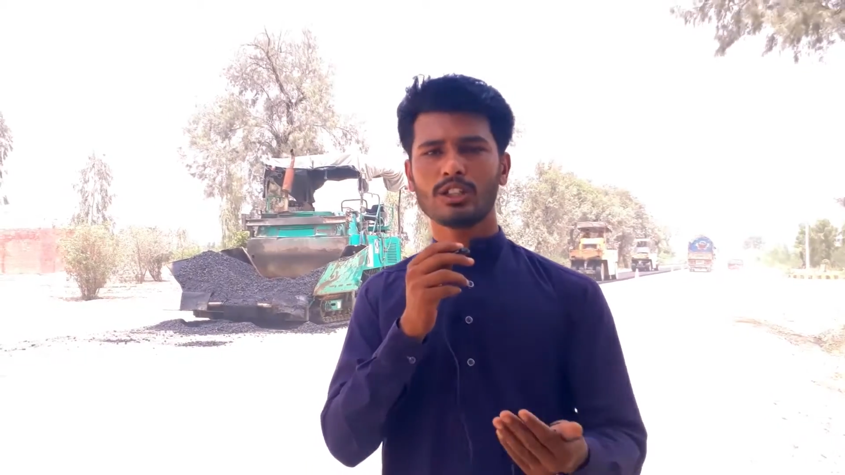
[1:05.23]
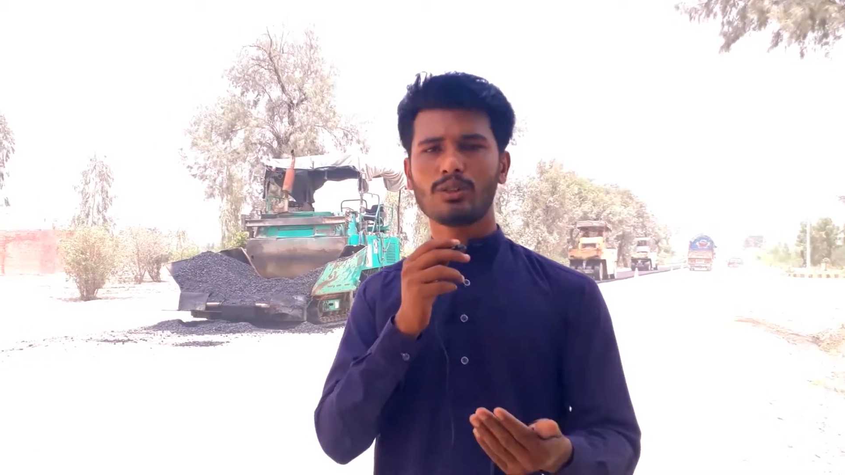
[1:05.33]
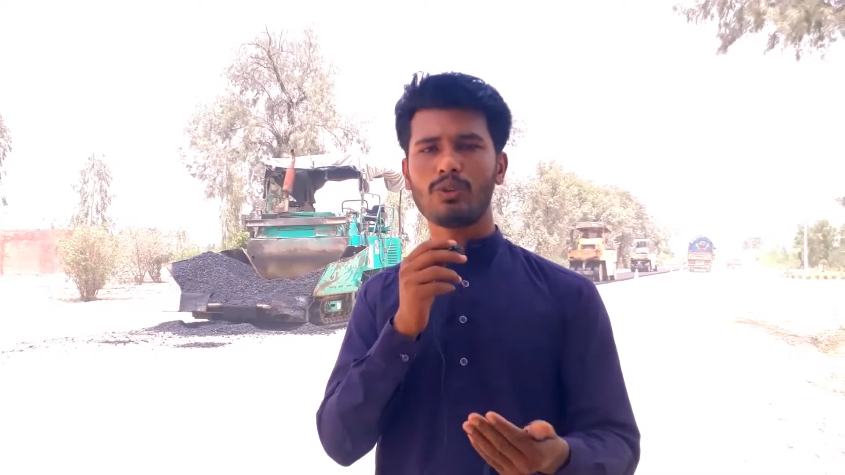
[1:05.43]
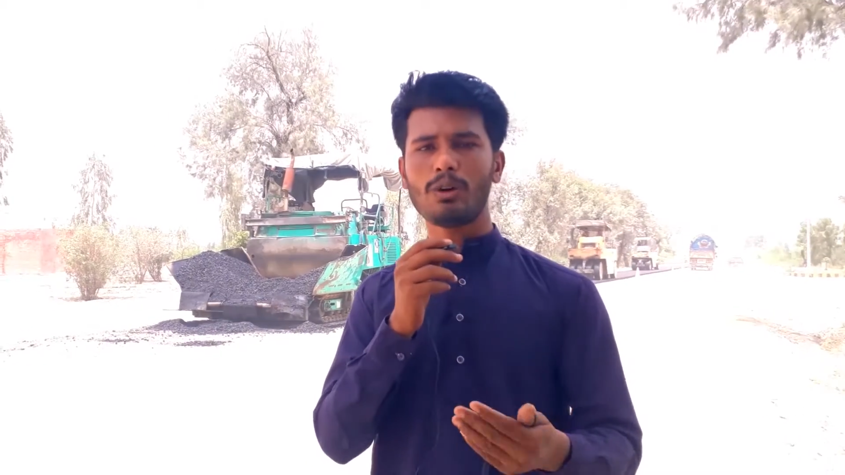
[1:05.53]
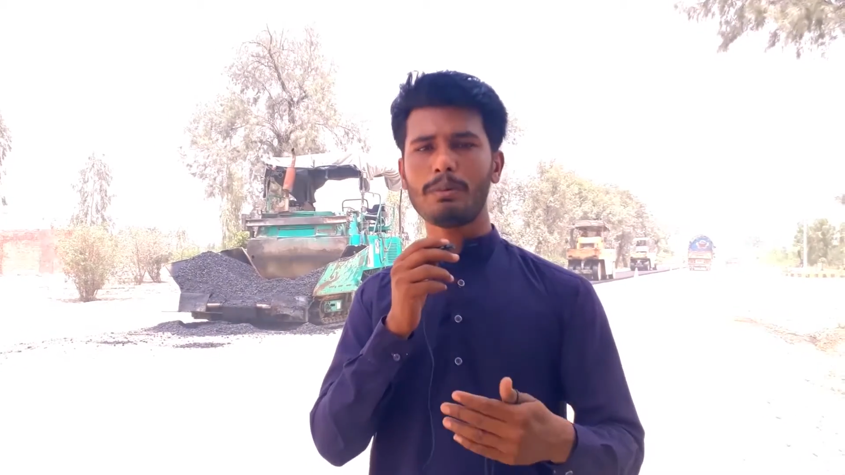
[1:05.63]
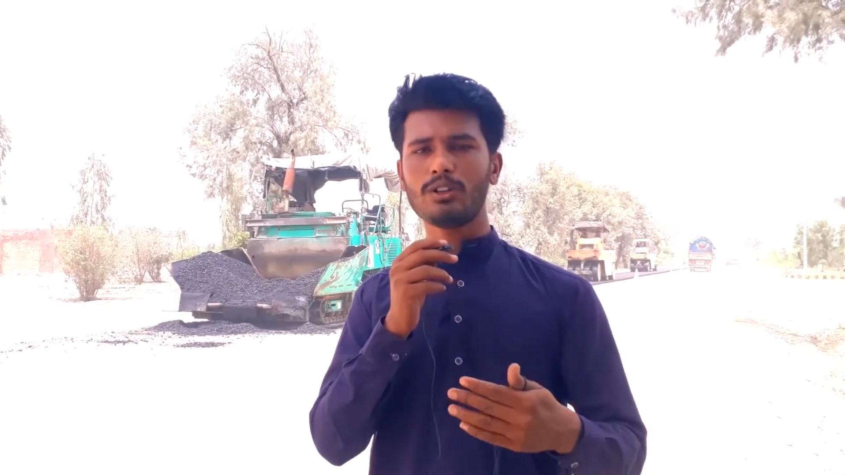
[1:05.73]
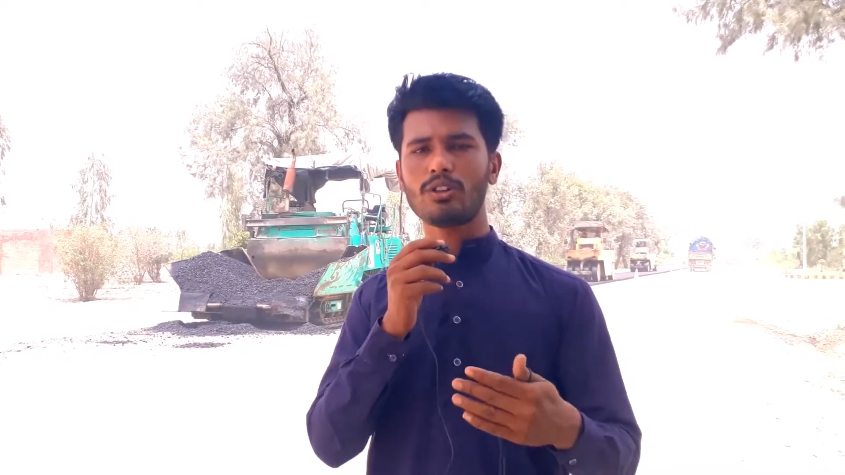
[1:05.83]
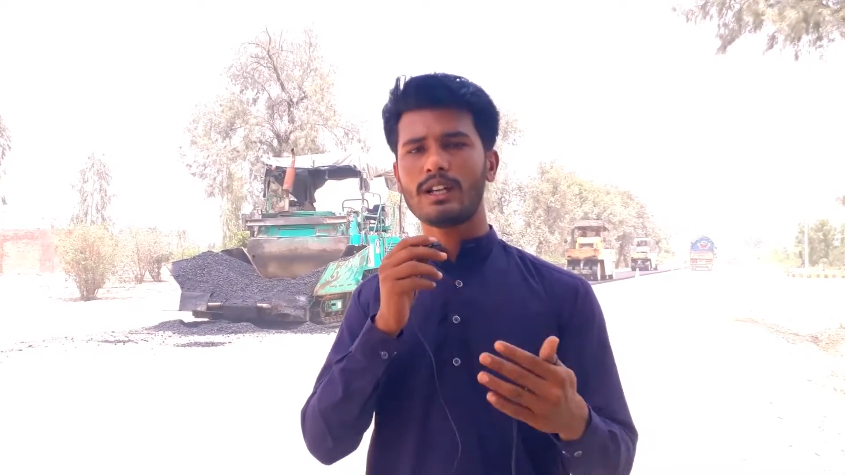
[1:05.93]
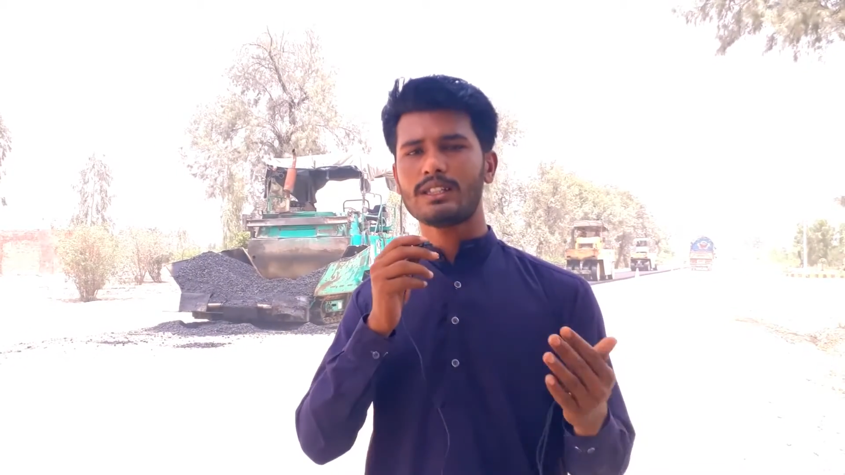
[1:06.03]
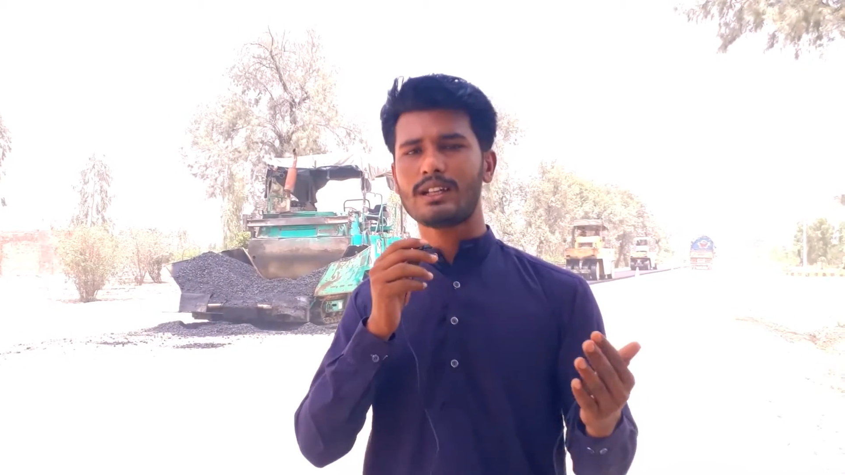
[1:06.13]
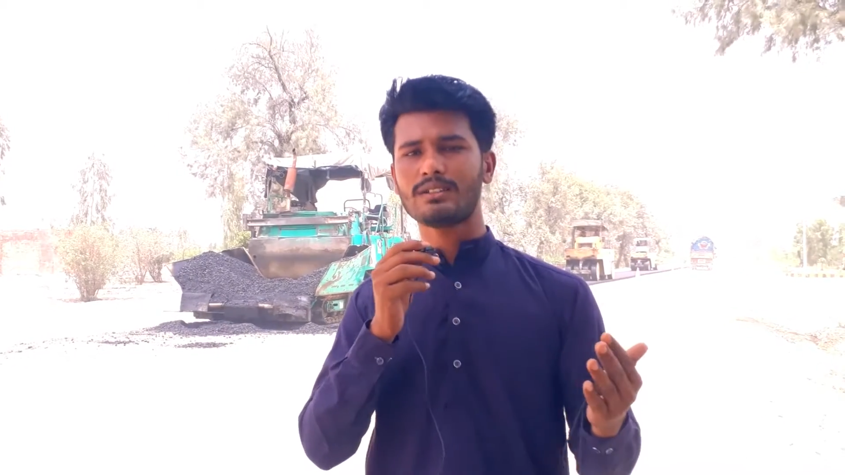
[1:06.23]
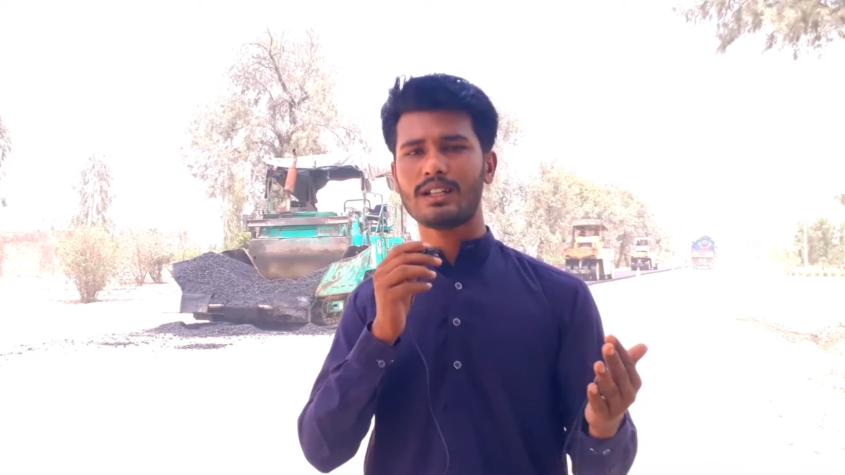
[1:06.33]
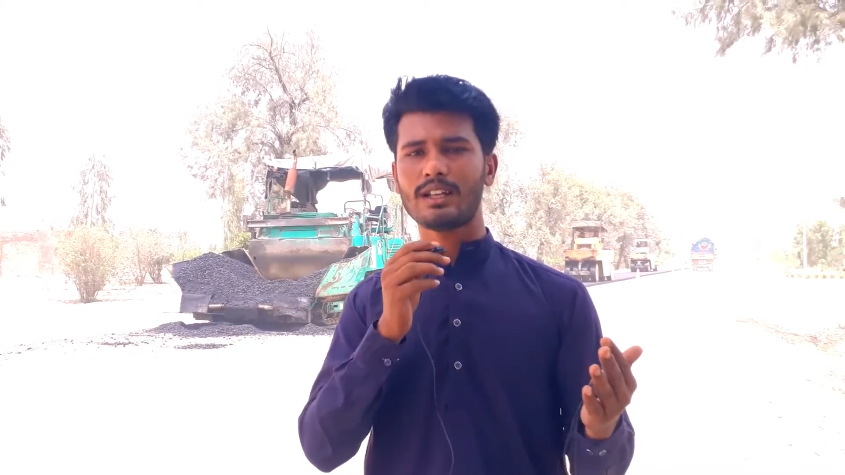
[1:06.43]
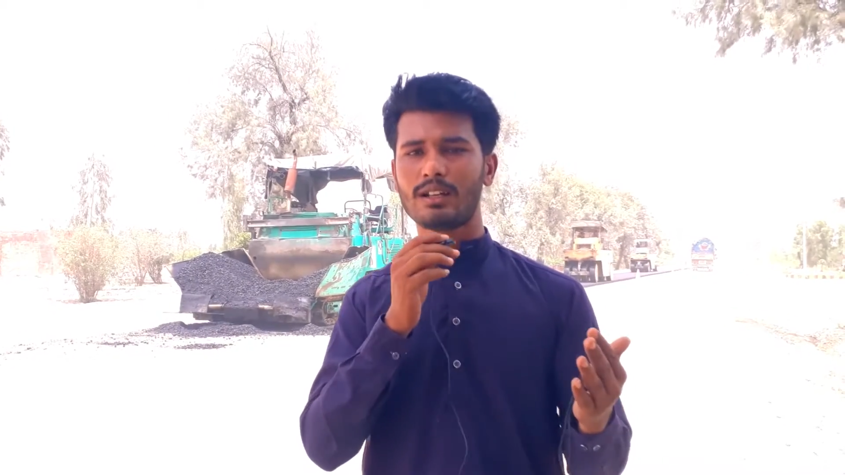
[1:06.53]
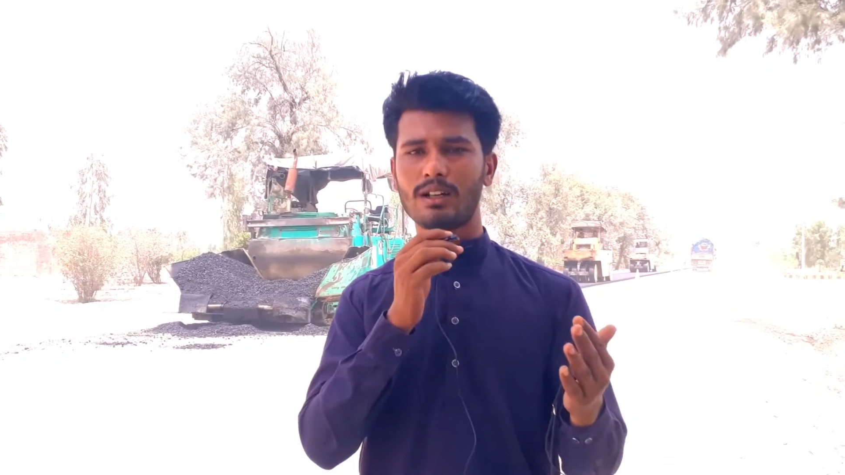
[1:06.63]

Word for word: तो वो बिल्कुल एक तरफ से